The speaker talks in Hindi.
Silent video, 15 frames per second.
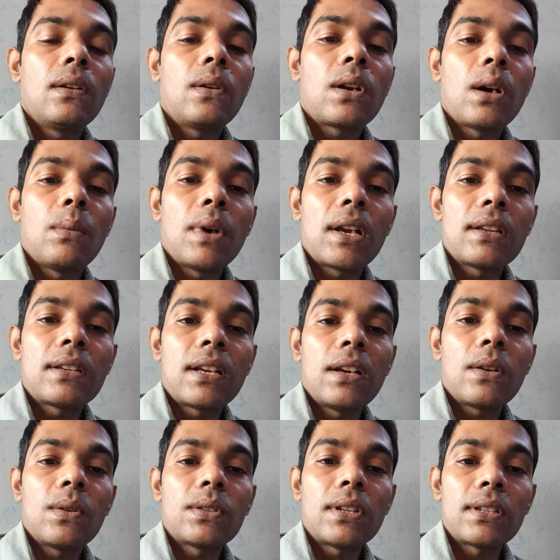और हमारे
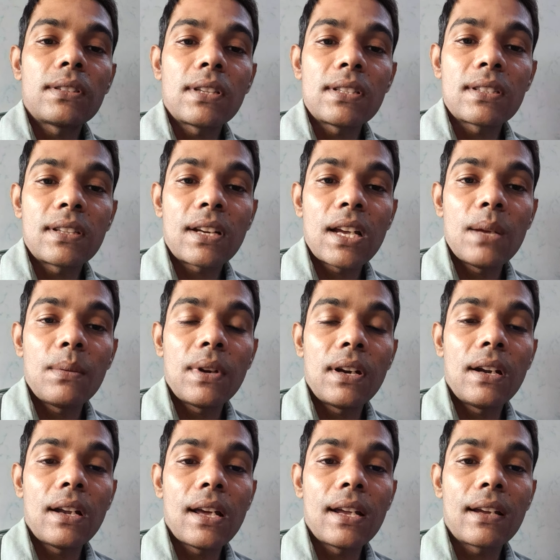चैनल को सर सब्सक्राइब
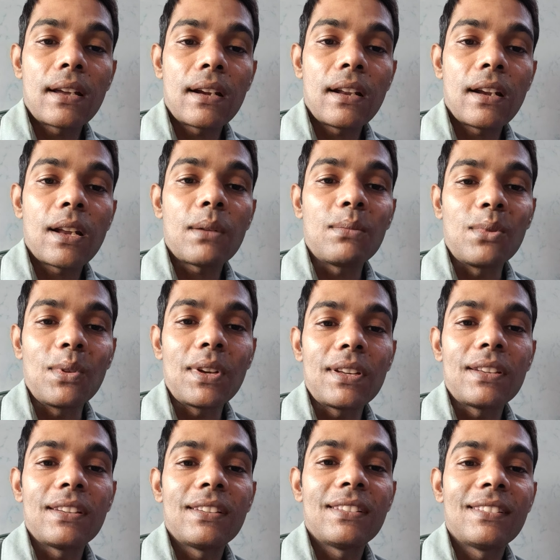एंड लाइक करना ना
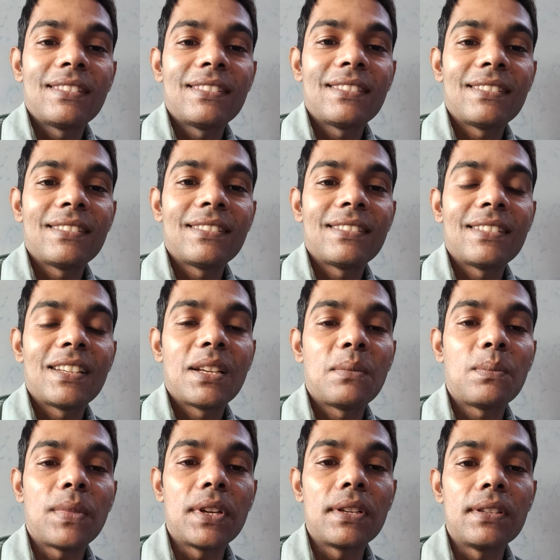भूलें
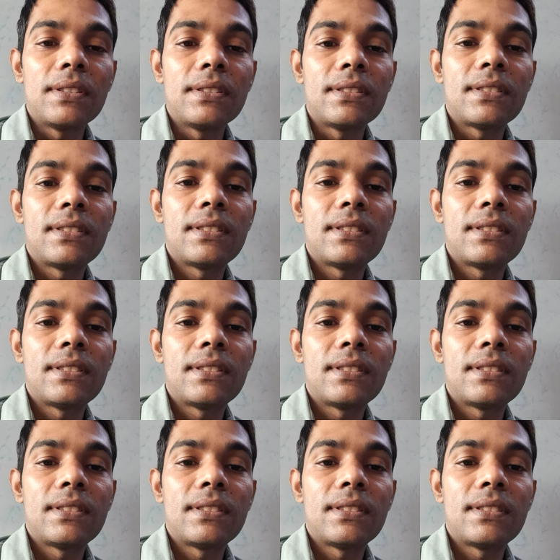प्लीज़